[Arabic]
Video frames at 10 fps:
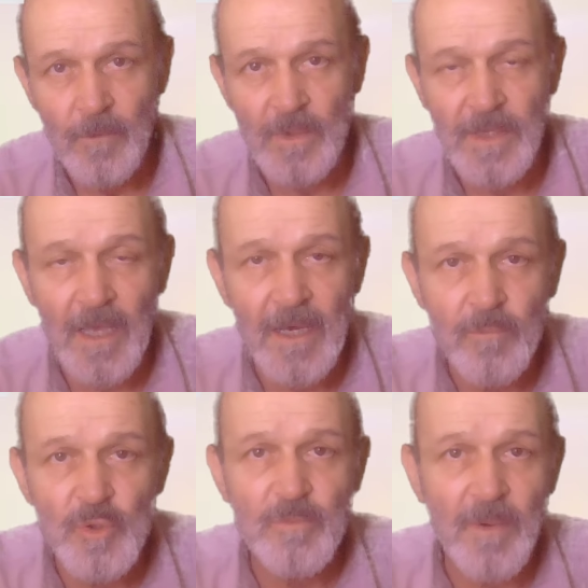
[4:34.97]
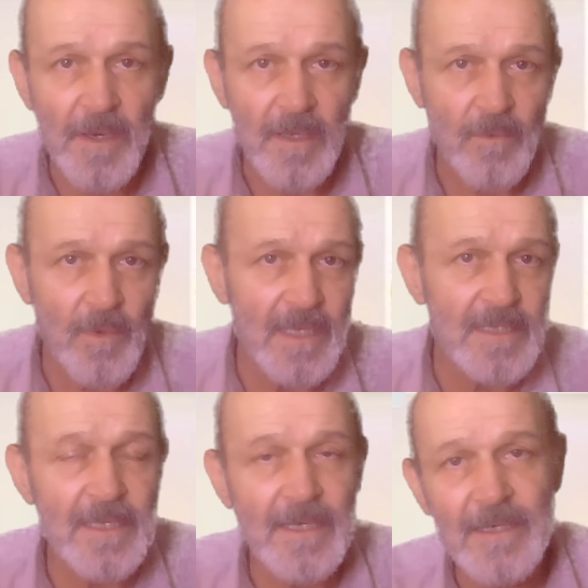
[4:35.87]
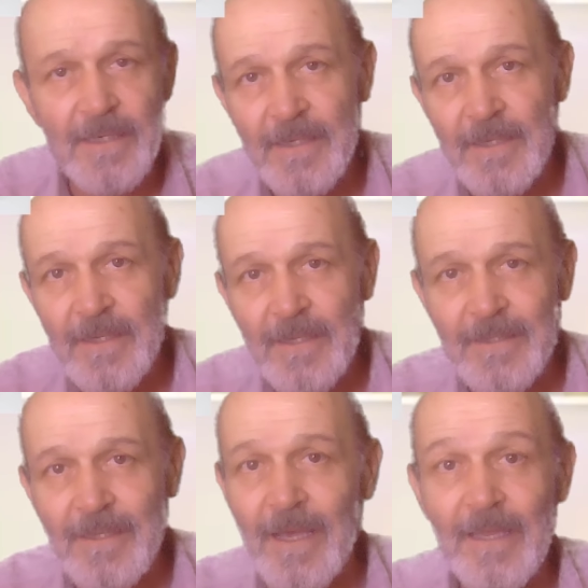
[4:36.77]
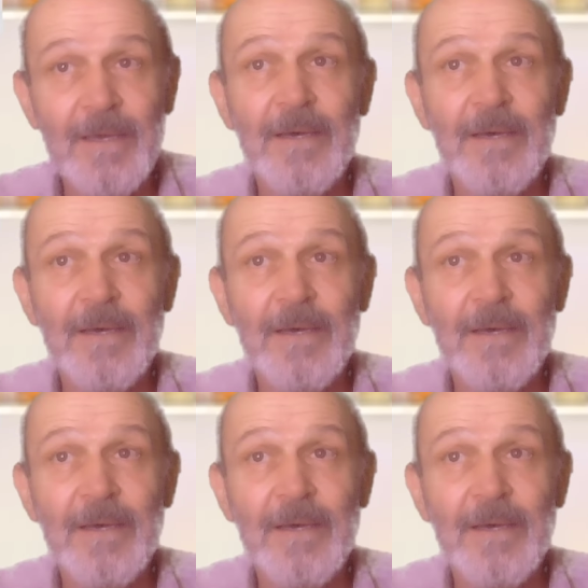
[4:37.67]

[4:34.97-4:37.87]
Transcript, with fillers: ودخل مجبرا وليس دخل